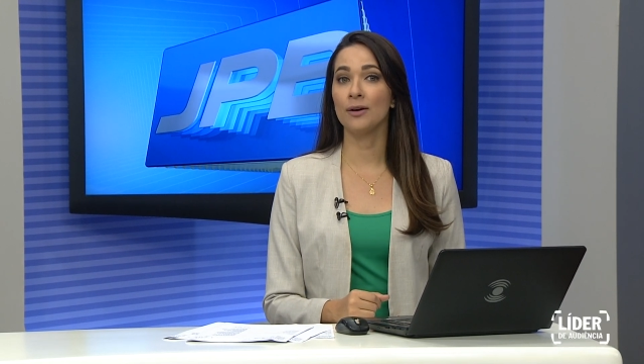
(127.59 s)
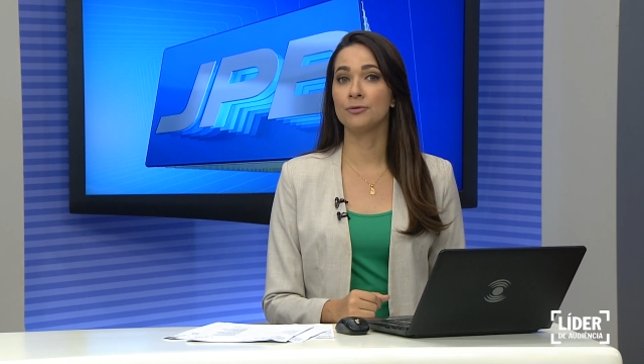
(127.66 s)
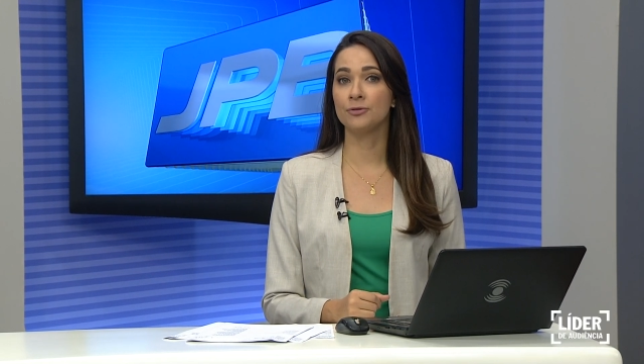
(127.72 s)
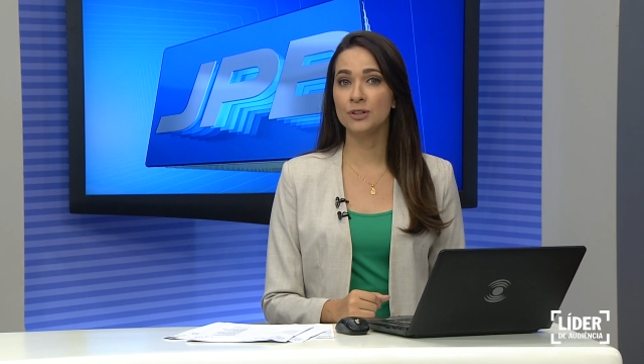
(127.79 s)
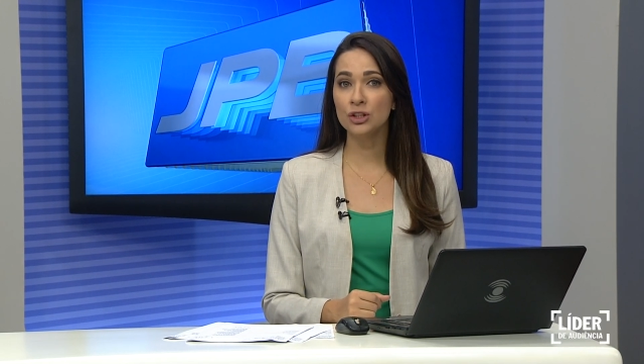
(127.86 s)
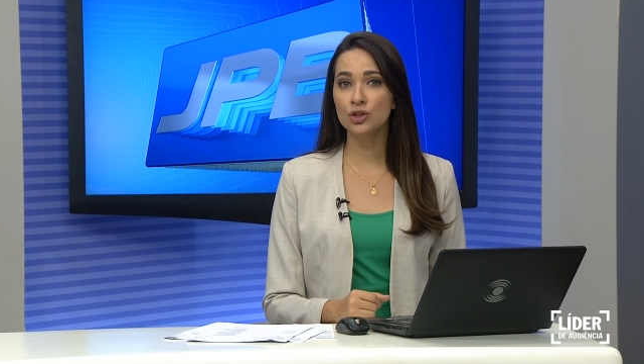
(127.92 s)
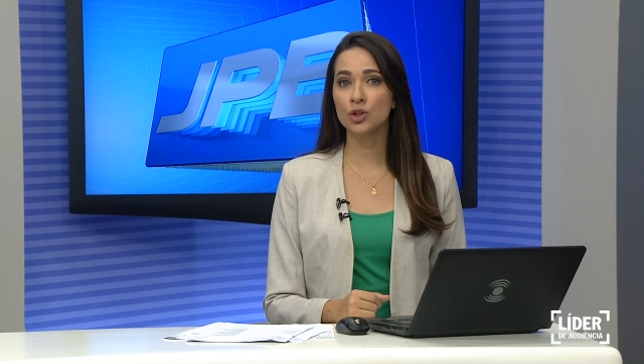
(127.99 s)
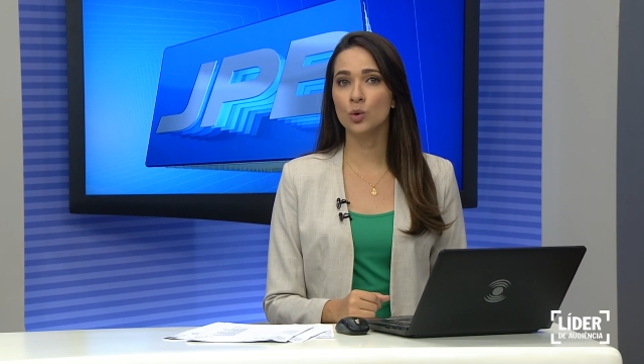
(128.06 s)

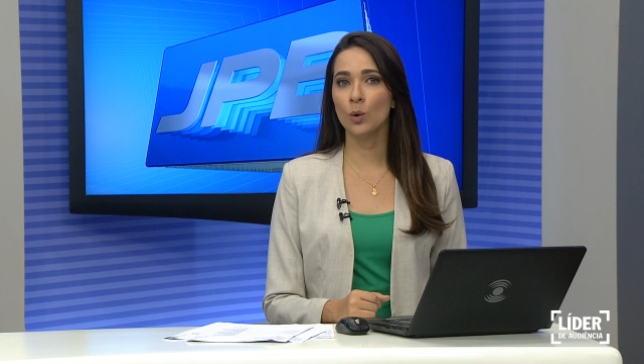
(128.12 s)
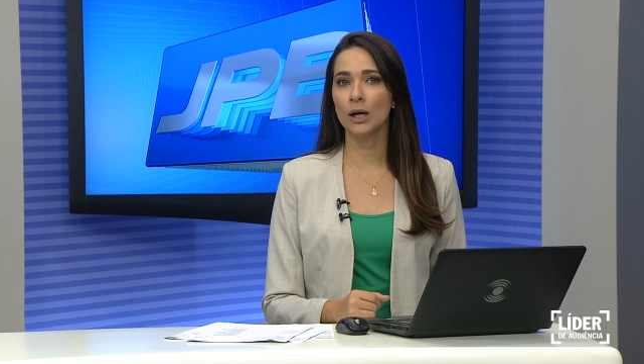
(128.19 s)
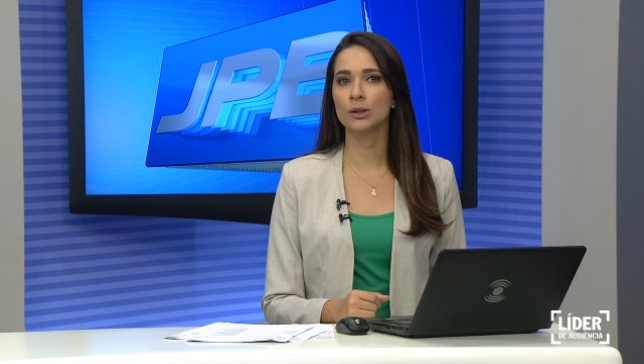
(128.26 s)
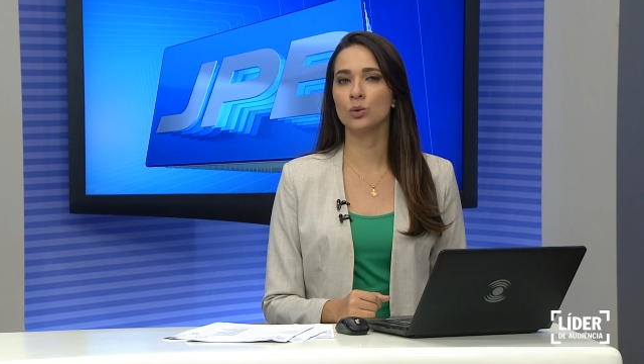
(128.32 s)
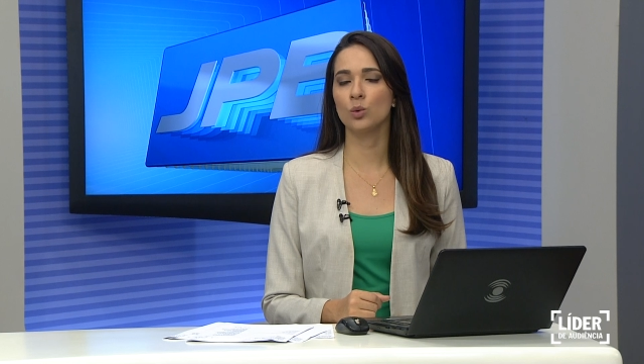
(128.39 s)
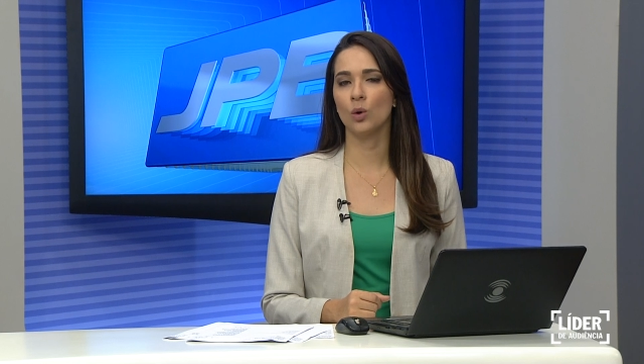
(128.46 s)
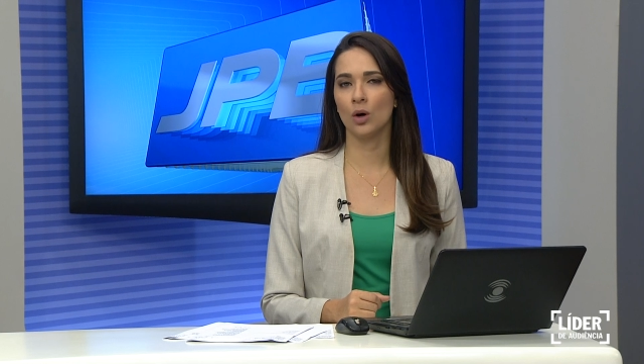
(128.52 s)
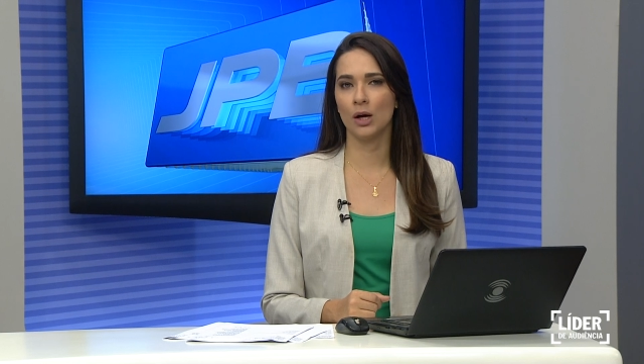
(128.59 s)

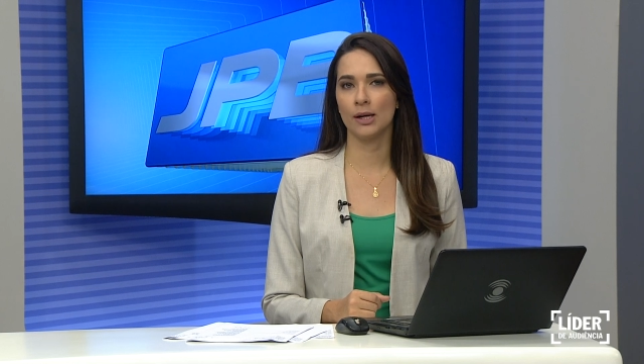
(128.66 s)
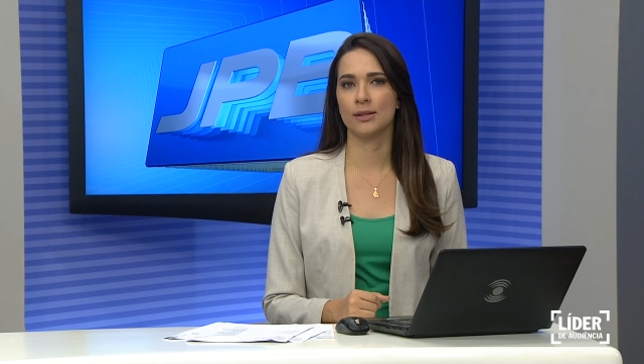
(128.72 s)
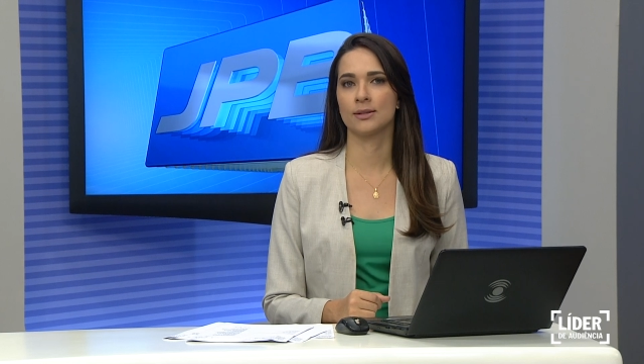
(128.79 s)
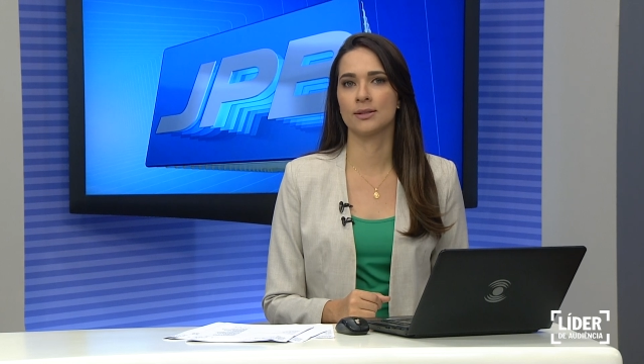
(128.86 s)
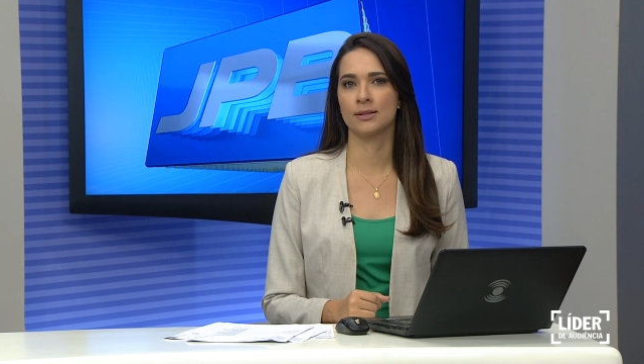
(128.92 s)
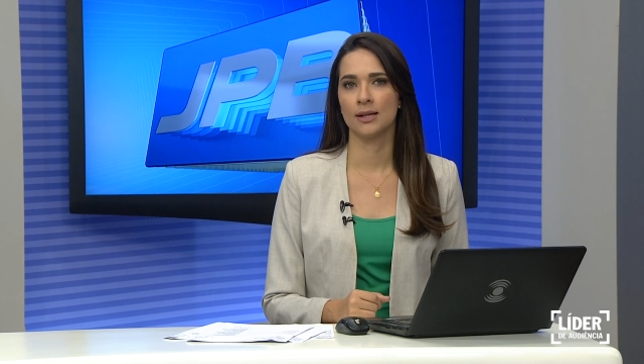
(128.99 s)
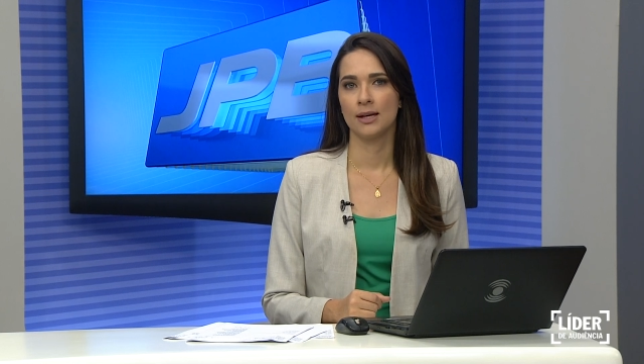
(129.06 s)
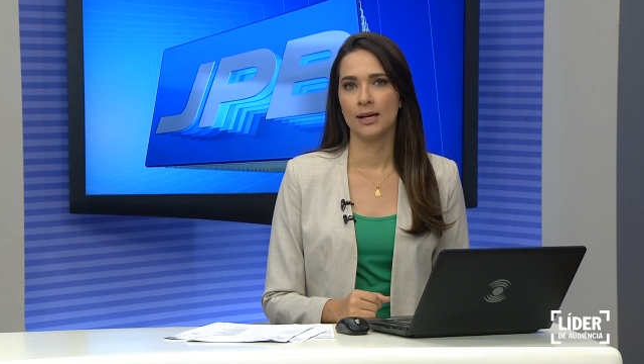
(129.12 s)
24
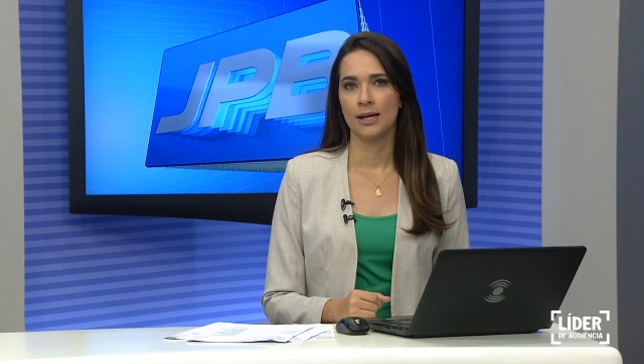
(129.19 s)
horas.